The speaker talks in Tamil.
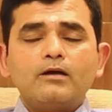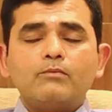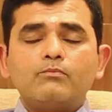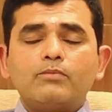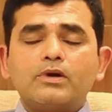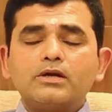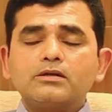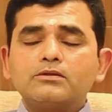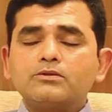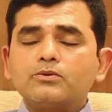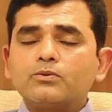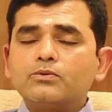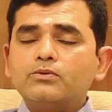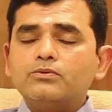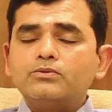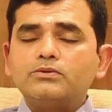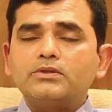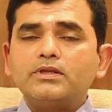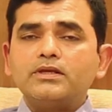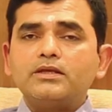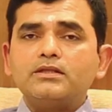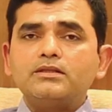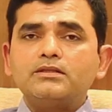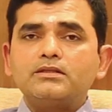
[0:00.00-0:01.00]
பட்
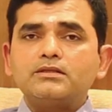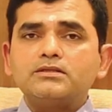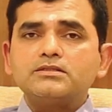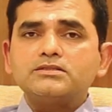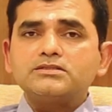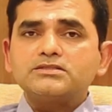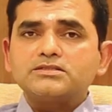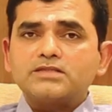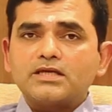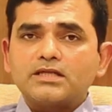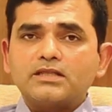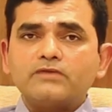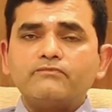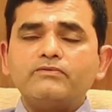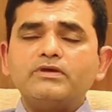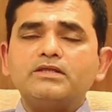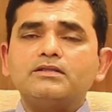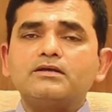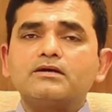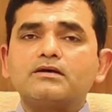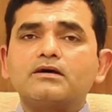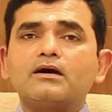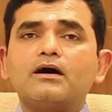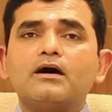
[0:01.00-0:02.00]
தொண்ணூத்தைந்து
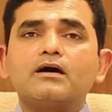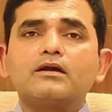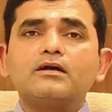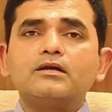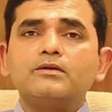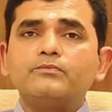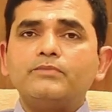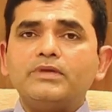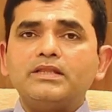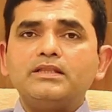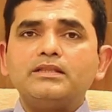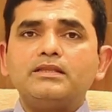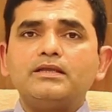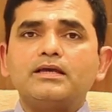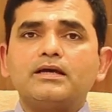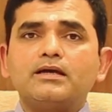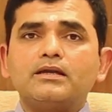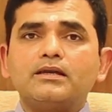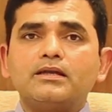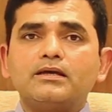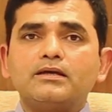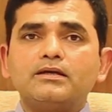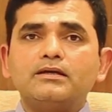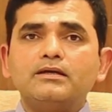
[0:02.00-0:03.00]
சதவீத காரணம்
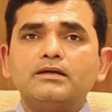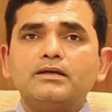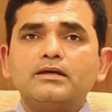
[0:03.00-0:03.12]
இந்தியாவில்